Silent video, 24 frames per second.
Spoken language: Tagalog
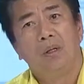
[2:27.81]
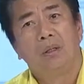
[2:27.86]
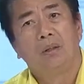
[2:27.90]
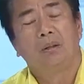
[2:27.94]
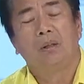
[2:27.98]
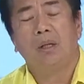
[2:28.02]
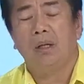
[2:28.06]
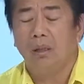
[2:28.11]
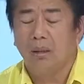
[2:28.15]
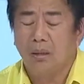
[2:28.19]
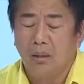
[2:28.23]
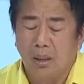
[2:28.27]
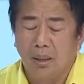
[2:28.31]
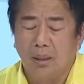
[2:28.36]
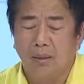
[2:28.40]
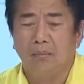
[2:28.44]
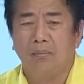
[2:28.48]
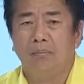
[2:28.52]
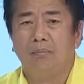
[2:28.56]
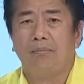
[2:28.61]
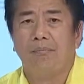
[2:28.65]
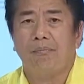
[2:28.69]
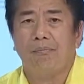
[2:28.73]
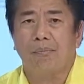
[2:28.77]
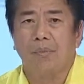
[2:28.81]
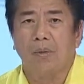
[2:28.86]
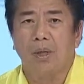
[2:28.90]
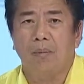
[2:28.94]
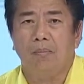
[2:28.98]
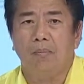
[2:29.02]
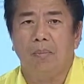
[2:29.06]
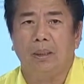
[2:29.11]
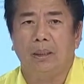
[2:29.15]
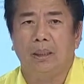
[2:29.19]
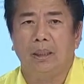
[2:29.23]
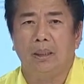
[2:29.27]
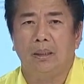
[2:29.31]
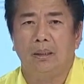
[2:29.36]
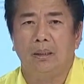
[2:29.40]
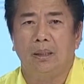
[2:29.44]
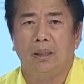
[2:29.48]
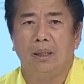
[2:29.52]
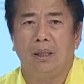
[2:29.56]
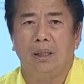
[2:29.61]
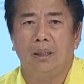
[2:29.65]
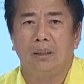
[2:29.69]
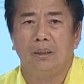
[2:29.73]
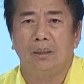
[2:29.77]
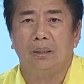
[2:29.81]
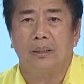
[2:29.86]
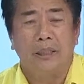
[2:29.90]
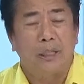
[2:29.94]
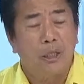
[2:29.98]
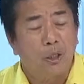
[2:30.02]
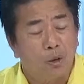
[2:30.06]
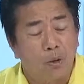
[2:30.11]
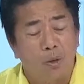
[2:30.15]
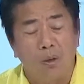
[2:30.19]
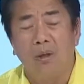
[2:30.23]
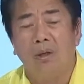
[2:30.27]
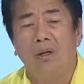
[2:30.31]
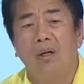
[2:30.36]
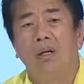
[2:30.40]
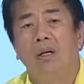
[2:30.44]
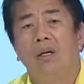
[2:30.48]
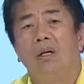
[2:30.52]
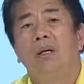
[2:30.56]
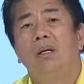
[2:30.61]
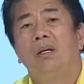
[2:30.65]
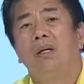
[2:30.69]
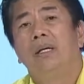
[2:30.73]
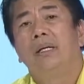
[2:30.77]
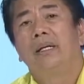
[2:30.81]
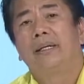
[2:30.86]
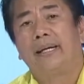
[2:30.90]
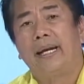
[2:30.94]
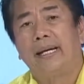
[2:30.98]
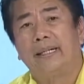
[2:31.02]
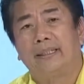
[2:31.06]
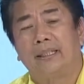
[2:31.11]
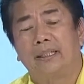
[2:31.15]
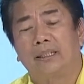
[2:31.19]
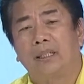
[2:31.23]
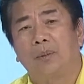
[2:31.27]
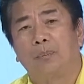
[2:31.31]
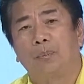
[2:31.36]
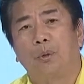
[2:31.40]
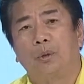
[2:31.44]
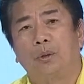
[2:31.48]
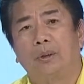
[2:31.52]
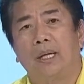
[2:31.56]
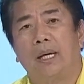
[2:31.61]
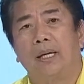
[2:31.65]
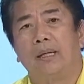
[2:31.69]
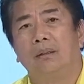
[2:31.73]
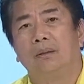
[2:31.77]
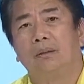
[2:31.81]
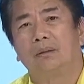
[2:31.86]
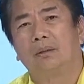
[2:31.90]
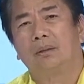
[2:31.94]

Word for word: talagang maging uh, zero cases na po tayo.